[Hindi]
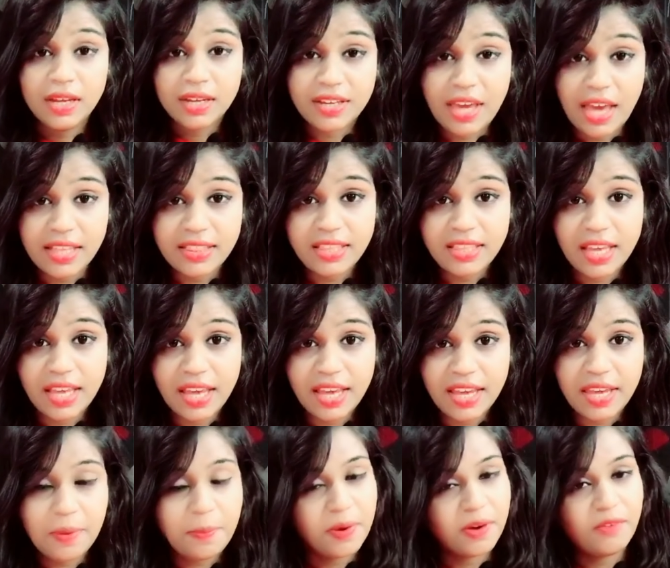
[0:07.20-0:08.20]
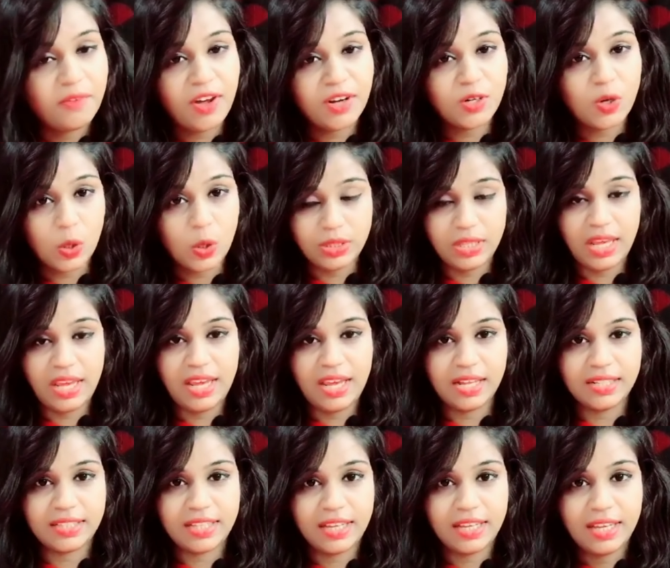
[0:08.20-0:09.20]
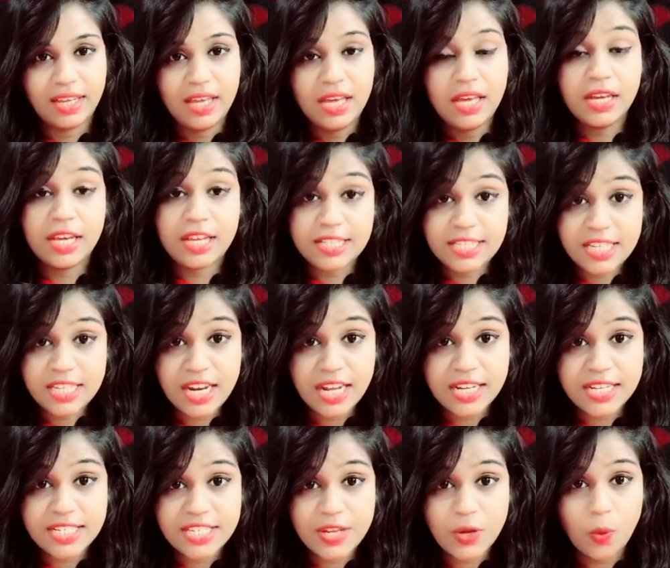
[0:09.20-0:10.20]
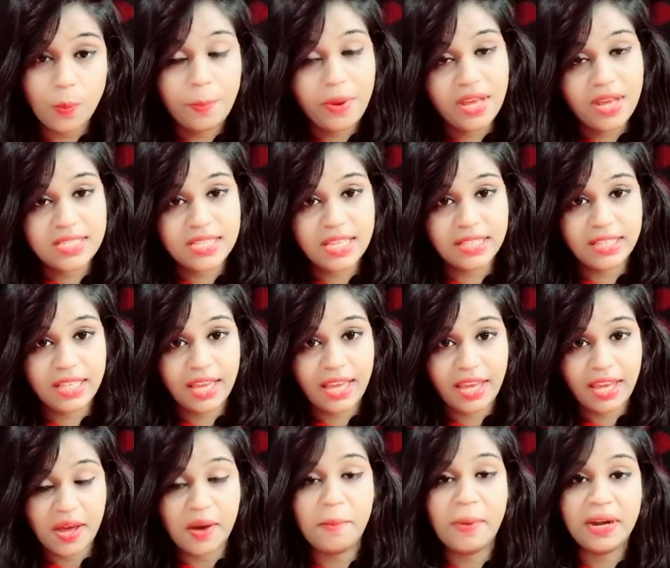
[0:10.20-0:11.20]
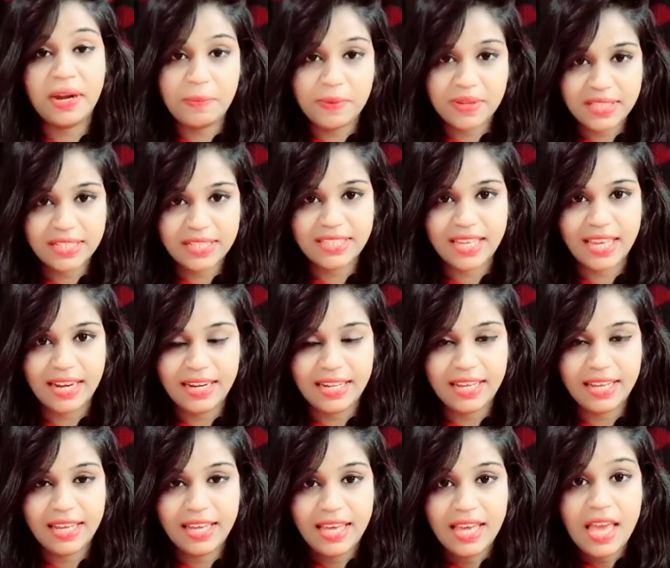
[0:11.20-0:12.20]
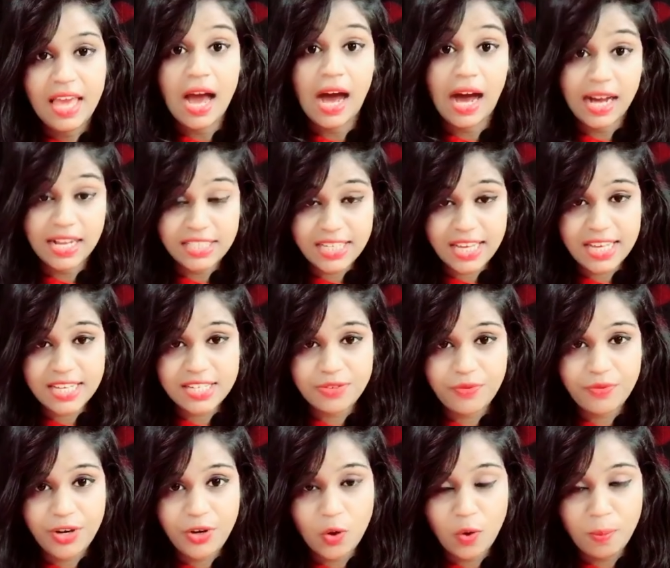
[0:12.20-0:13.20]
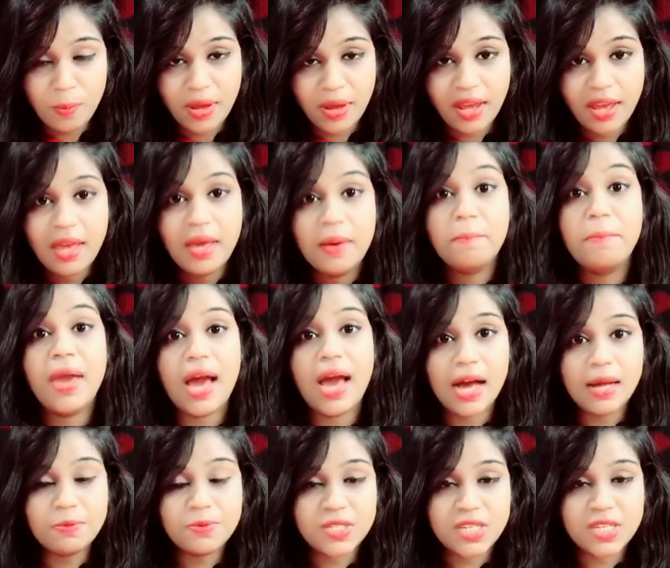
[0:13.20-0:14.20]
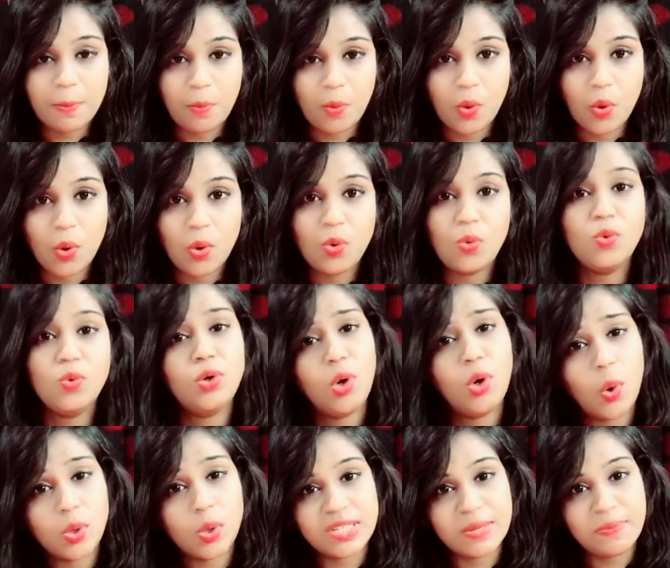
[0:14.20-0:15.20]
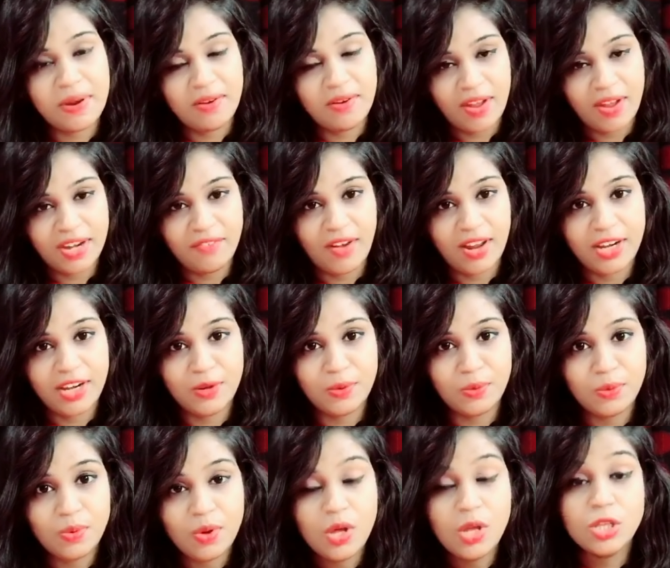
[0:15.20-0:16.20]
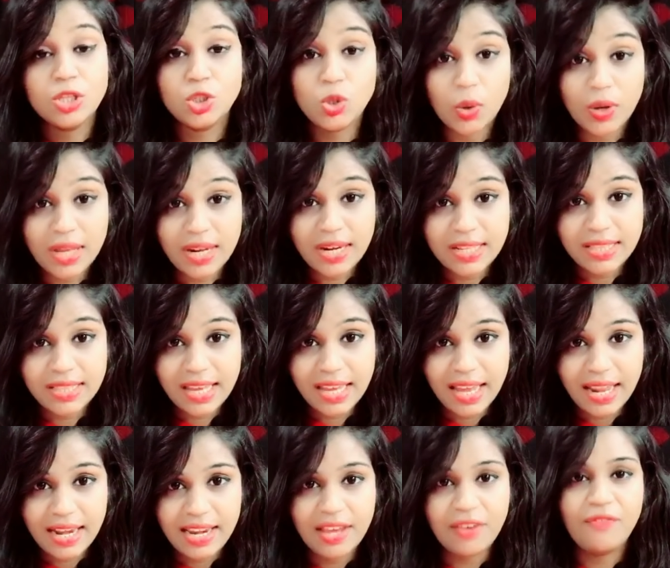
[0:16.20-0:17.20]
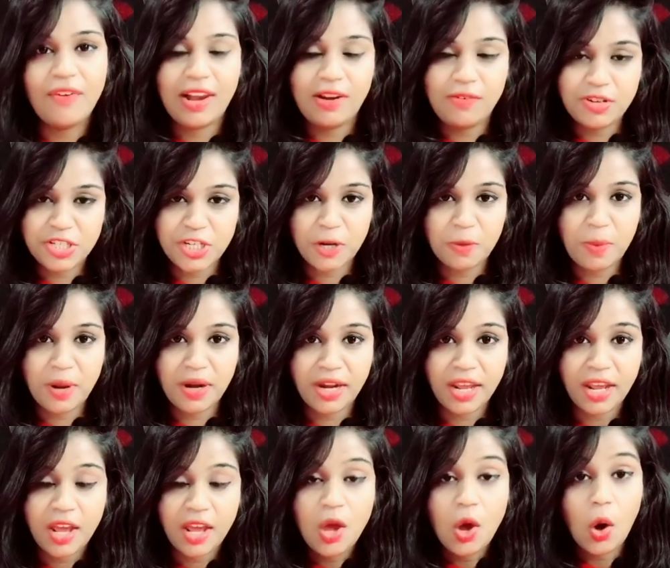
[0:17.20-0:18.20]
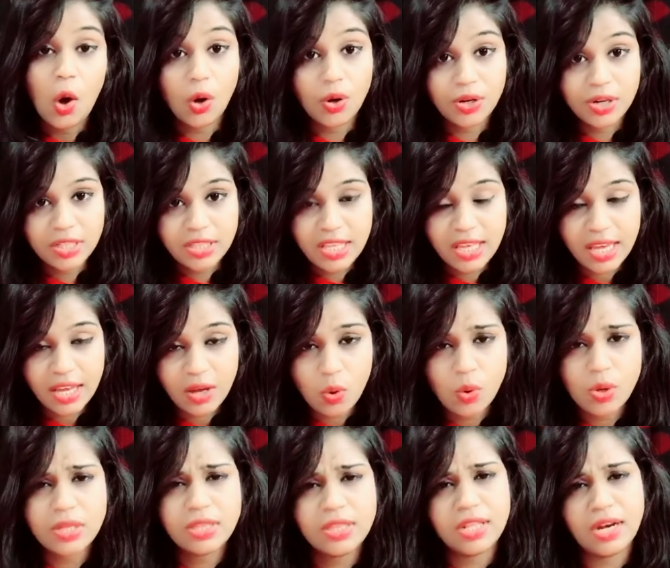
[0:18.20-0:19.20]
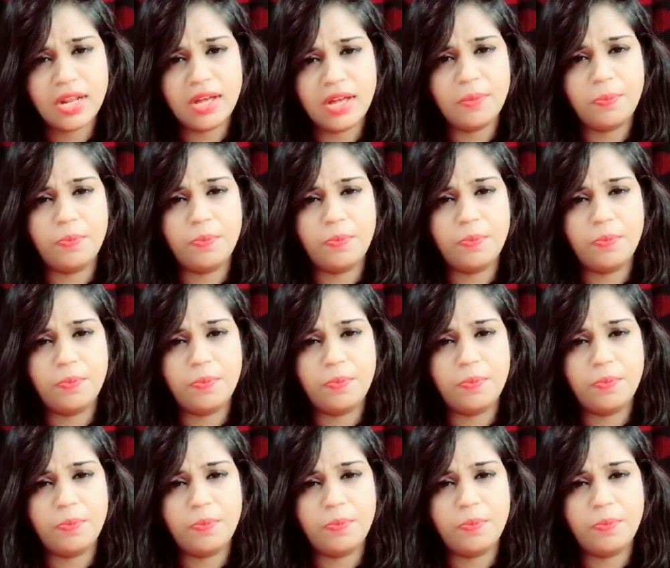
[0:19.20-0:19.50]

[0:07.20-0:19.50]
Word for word: कहते हैं कि भगवान खुद नहीं आते किसी ना किसी को भेज देते हैं हमारी मदद के लिए आज के इस वीडियो में मैं आप सबको उन लोगों से मिलवाने वाली हूँ जो कि रिद्धि के लिए वेलविशर बने और रिद्धि को इतना